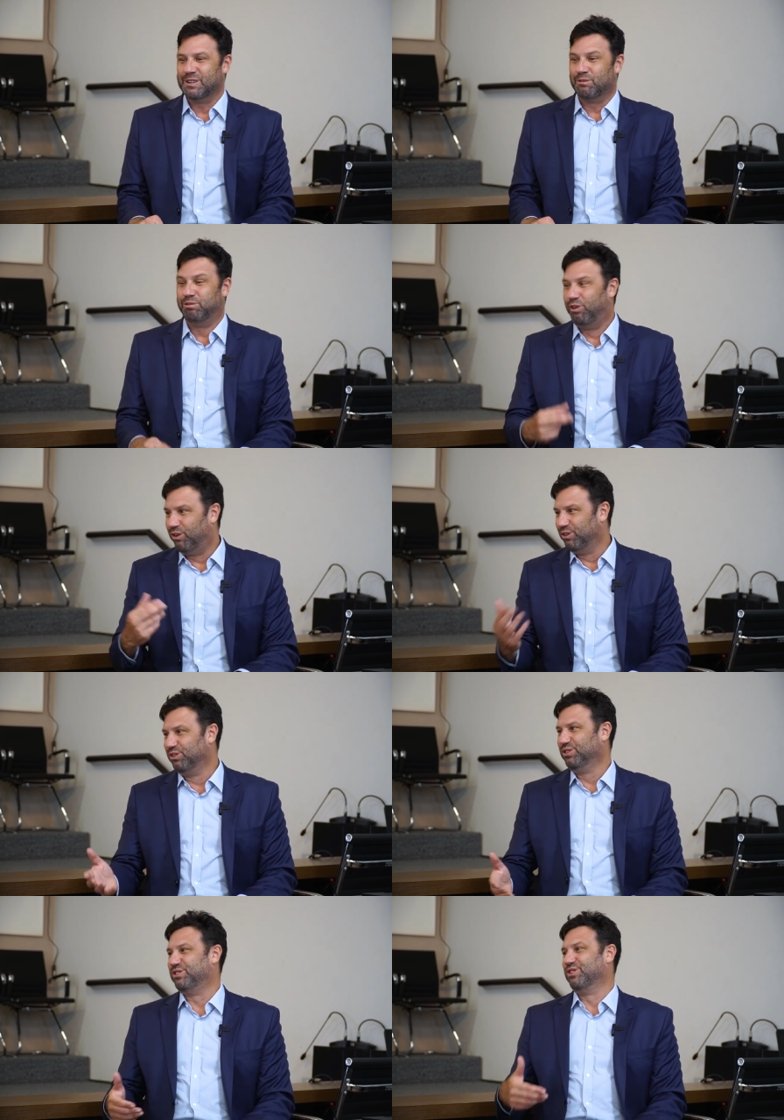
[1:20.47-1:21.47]

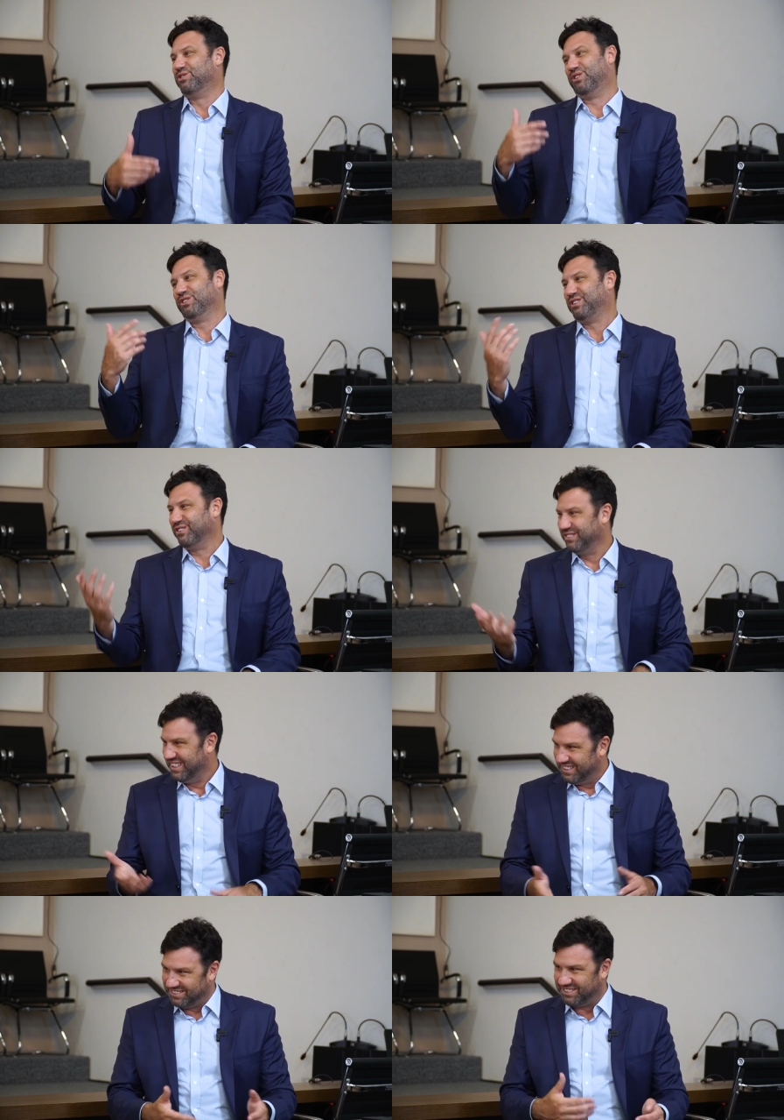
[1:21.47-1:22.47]
voos, os voos são
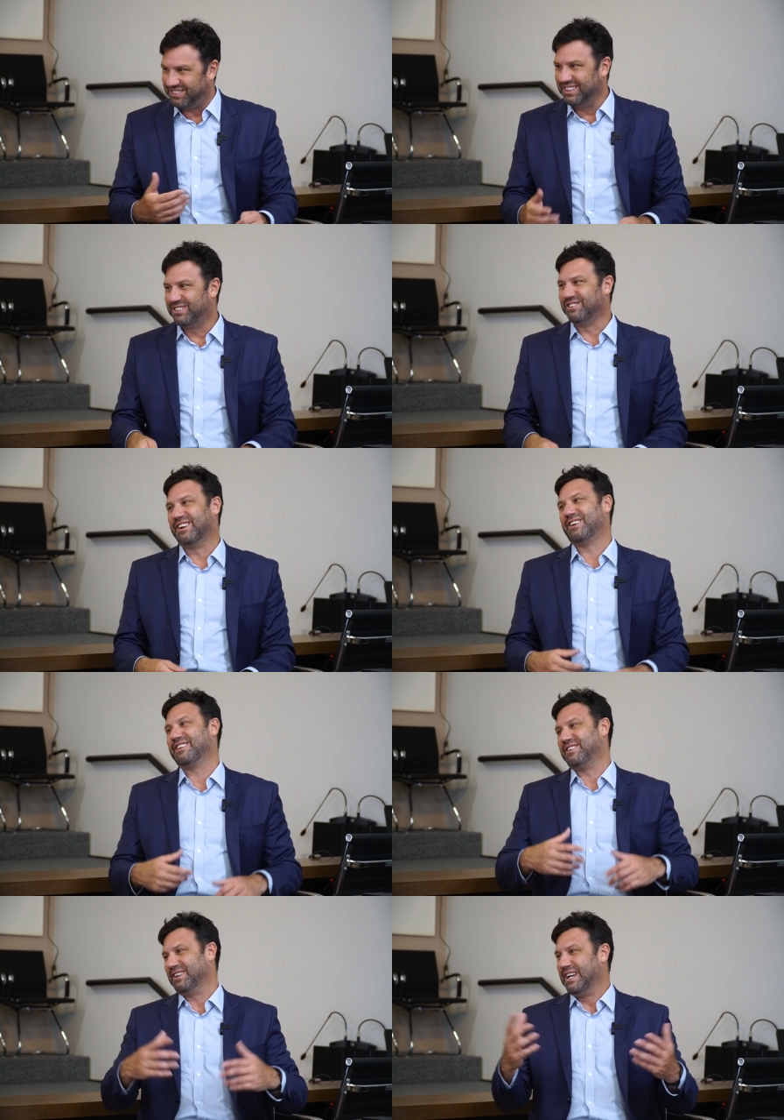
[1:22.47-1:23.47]
distintos na hora
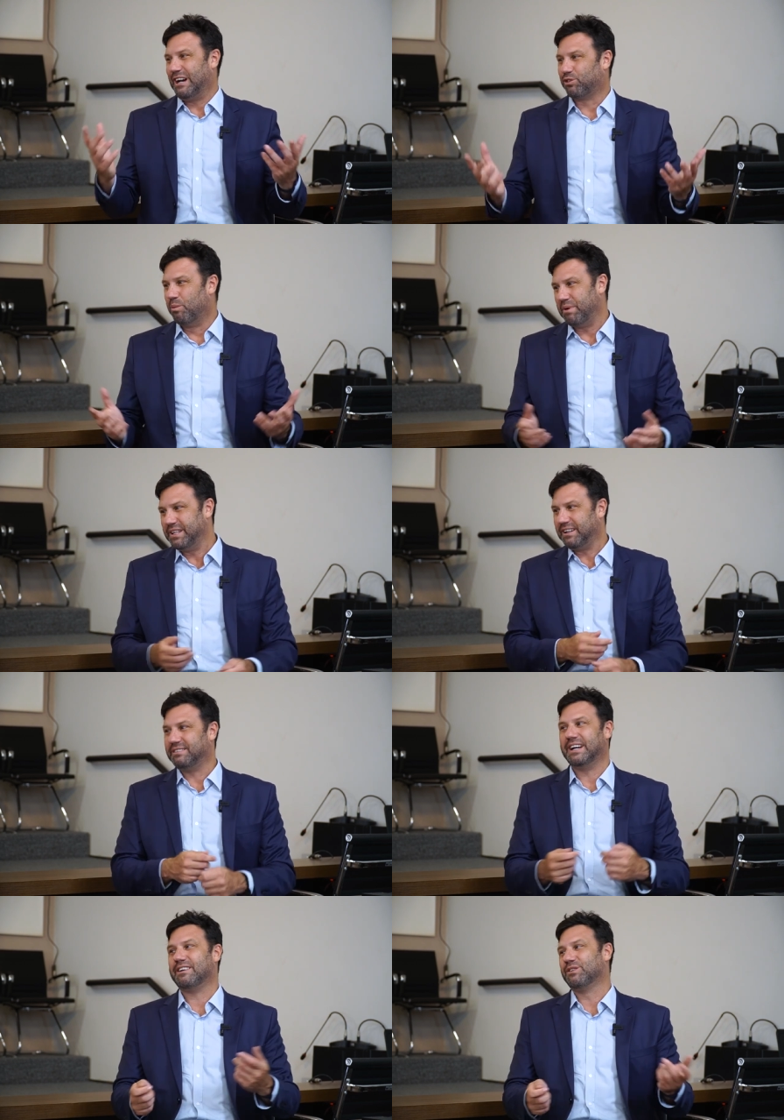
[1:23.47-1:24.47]
de as companhias
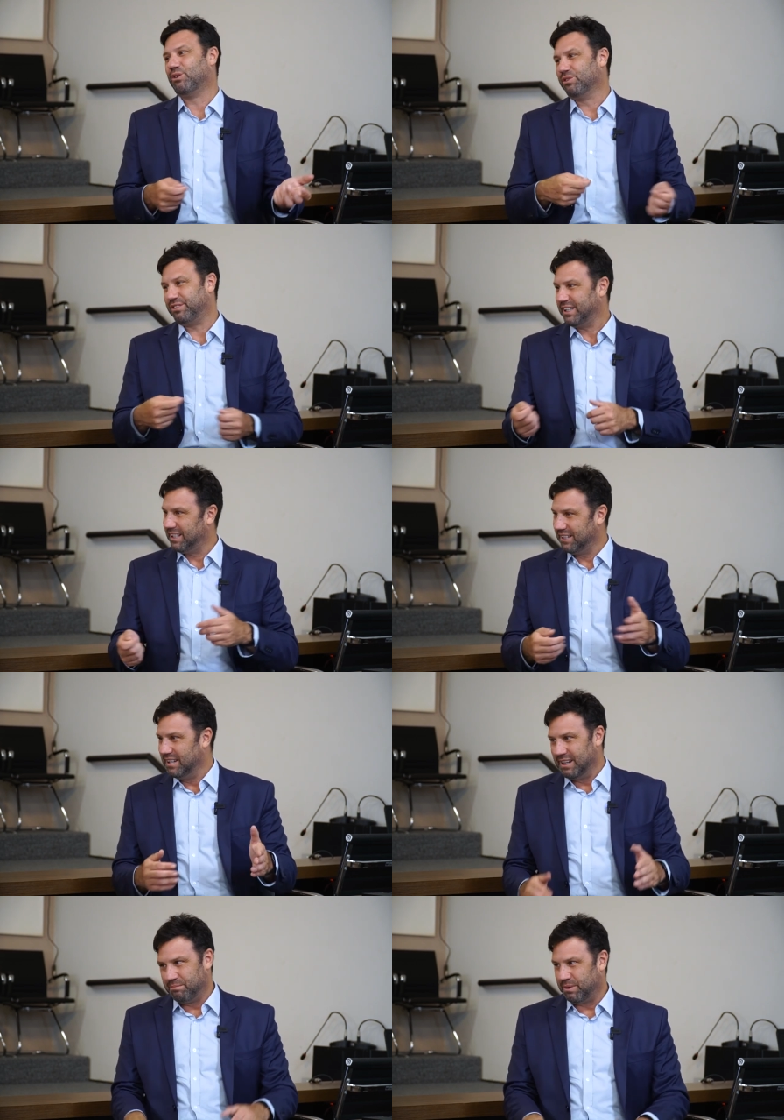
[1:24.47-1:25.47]
aéreas não conseguem
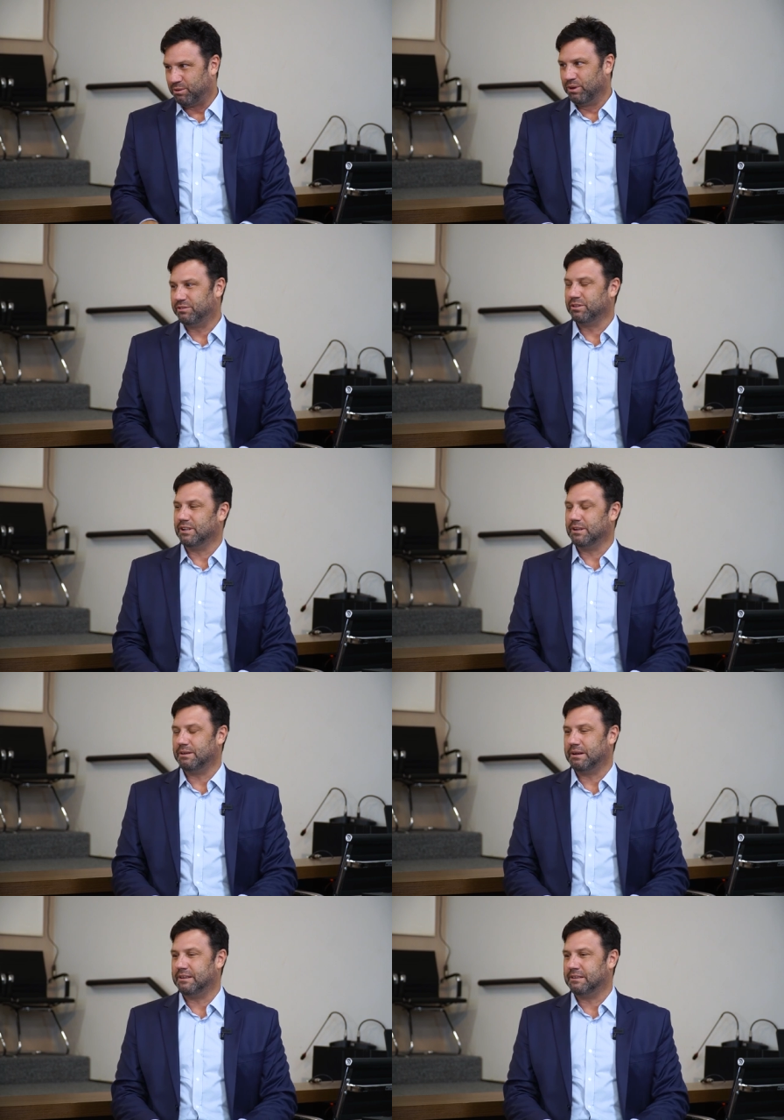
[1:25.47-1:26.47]
com esse,
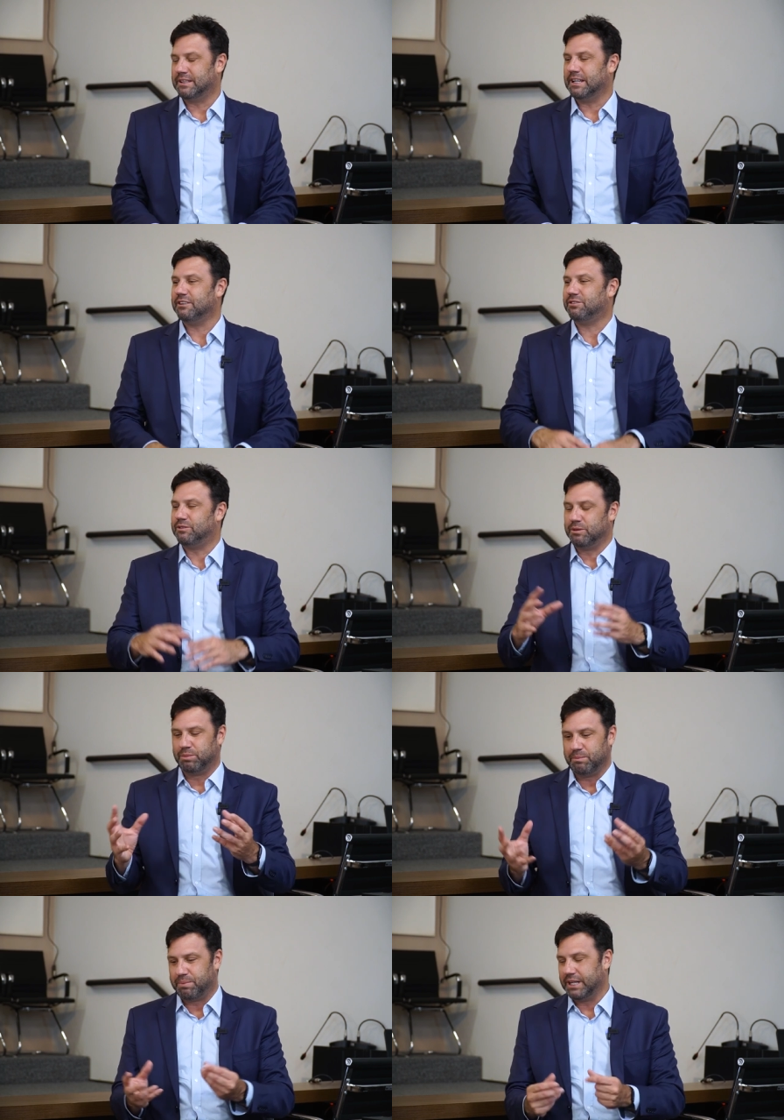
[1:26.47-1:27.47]
é, ter esse
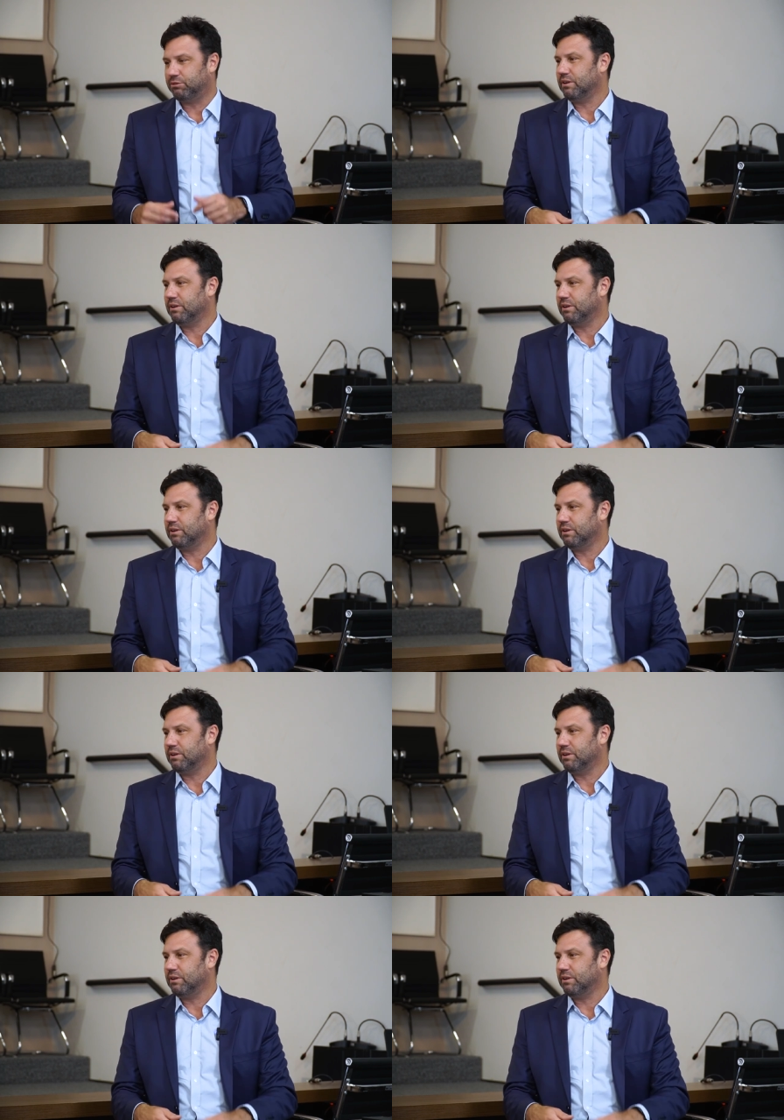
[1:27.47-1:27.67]
tipo de preço,